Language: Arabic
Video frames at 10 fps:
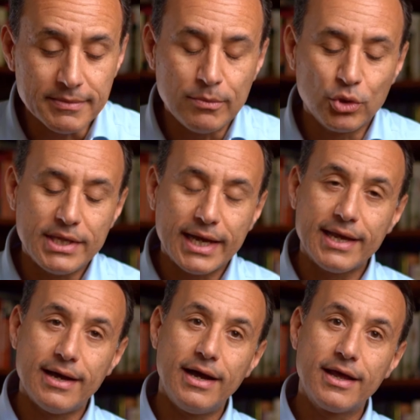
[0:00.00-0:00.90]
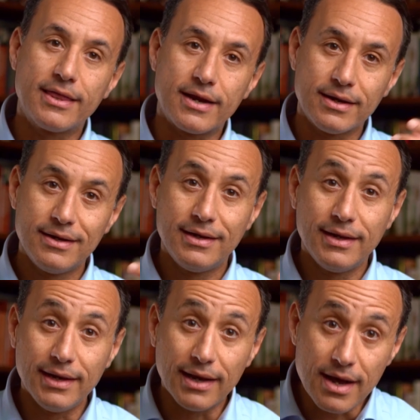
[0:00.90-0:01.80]
متجهه اكثر
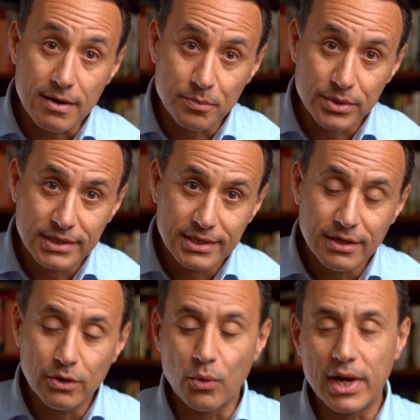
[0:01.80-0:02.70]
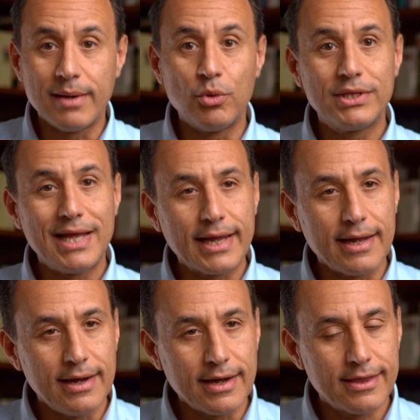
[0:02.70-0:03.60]
للغرب ولا متجهه
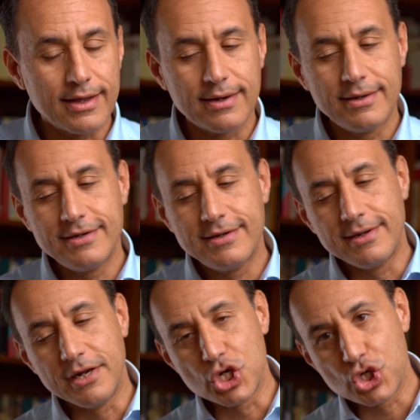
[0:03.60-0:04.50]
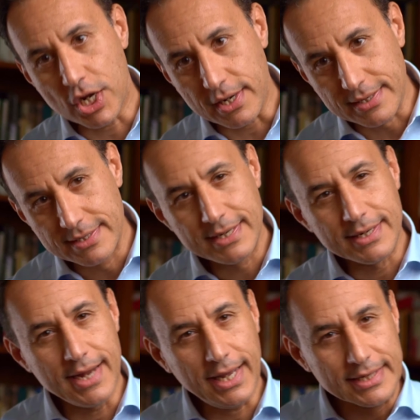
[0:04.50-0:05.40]
اكثر للشرق
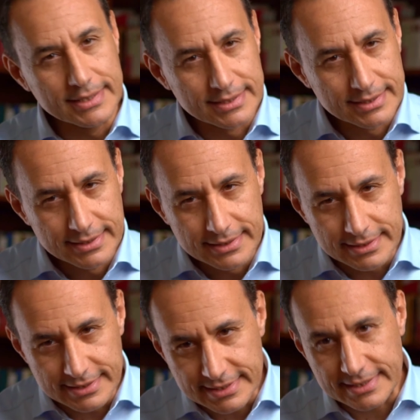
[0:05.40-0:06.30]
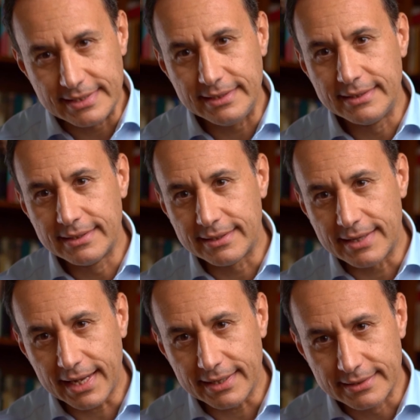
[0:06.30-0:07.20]
ناحيه الصين
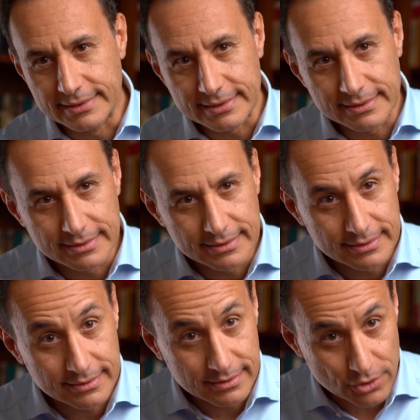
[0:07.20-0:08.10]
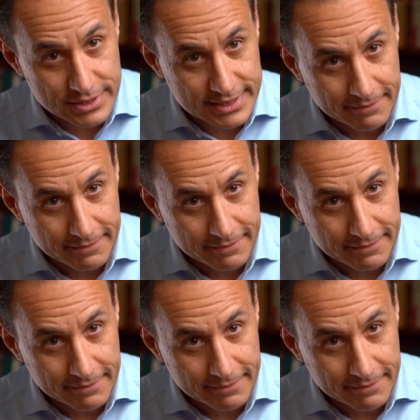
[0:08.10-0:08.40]
ناحيه روسيا